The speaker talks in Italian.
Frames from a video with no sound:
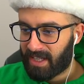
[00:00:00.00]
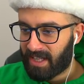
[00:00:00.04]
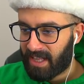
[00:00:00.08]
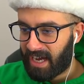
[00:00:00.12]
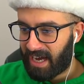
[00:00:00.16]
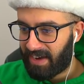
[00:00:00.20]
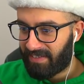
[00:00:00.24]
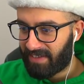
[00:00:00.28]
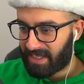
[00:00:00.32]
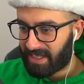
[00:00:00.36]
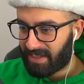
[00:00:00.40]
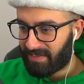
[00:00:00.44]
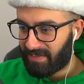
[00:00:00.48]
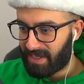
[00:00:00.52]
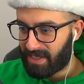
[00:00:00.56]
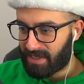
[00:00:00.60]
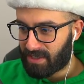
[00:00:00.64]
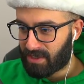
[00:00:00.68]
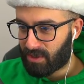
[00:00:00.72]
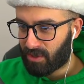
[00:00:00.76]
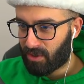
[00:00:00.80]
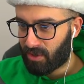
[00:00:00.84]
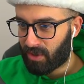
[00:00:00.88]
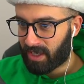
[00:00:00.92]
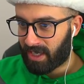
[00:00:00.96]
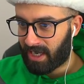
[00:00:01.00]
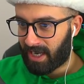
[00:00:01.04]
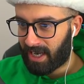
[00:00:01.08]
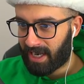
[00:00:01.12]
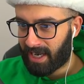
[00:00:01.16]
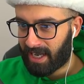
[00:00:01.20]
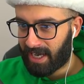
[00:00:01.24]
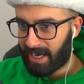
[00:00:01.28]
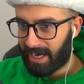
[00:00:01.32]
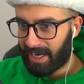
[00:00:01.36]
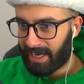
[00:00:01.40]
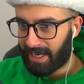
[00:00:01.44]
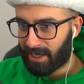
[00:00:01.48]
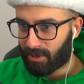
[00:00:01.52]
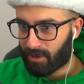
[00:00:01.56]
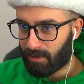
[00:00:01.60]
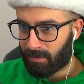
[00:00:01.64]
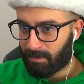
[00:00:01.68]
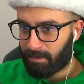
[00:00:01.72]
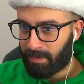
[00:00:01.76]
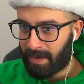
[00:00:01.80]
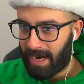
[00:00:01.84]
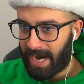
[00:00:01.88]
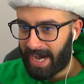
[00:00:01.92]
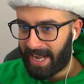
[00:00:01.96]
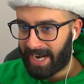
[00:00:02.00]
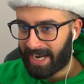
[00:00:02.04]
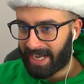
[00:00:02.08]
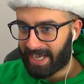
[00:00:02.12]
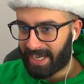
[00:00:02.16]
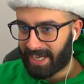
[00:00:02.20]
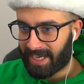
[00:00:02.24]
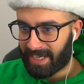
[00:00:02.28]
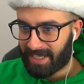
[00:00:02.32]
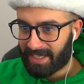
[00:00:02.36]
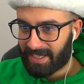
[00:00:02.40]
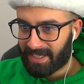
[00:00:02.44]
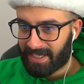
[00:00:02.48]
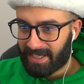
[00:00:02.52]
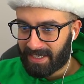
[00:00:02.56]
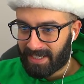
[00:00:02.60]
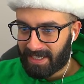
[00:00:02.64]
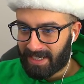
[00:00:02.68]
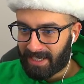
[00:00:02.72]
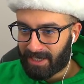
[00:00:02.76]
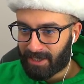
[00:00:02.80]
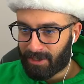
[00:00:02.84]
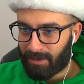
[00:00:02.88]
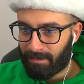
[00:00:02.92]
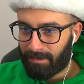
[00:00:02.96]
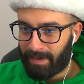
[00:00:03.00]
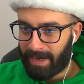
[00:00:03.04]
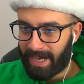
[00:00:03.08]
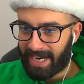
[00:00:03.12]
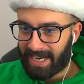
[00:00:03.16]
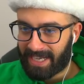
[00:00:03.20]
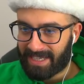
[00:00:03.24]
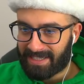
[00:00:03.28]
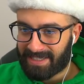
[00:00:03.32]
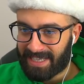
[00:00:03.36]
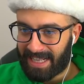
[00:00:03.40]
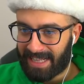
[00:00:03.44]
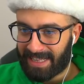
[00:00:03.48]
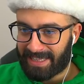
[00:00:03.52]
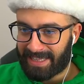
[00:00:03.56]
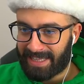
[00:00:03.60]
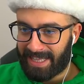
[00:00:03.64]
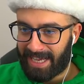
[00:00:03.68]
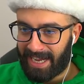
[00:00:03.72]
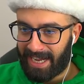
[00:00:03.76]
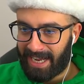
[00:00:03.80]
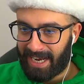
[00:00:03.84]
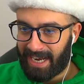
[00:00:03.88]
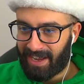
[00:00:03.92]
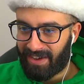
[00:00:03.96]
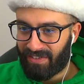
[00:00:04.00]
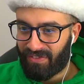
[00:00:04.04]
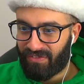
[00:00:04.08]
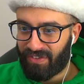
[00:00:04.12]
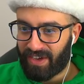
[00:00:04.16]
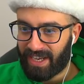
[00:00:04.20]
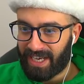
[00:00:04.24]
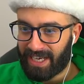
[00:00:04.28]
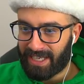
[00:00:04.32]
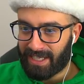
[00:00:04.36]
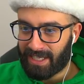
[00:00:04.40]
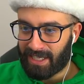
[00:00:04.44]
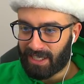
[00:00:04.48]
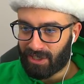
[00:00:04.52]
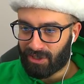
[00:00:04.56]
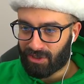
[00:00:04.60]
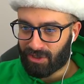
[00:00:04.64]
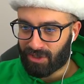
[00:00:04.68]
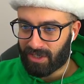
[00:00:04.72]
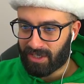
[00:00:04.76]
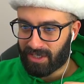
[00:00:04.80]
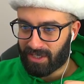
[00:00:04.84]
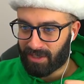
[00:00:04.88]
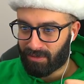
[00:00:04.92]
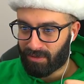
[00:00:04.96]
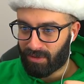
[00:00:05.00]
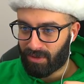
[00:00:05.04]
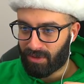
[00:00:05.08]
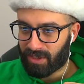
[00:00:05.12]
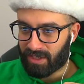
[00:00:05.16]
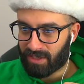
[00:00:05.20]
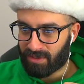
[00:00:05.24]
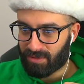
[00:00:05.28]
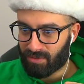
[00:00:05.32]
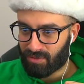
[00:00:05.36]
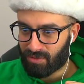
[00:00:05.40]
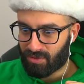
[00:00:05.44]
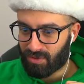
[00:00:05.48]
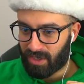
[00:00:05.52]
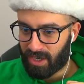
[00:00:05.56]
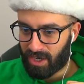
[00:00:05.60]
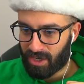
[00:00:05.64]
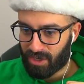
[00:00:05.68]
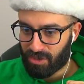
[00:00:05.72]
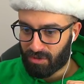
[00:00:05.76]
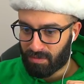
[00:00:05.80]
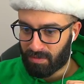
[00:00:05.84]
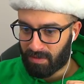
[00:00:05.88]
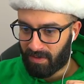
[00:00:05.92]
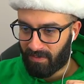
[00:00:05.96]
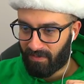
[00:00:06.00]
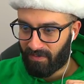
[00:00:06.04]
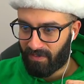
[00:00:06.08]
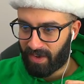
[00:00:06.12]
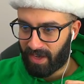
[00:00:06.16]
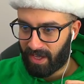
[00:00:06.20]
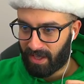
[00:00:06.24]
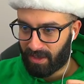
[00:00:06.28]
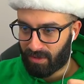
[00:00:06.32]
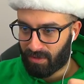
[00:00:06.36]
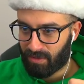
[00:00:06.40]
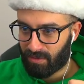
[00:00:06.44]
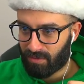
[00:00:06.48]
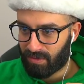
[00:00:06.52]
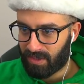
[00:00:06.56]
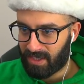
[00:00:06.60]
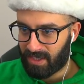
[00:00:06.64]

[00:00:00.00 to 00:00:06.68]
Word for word: avete visto il, il, compare che... Compare che saltella felice di quello che è successo. Perfetto, un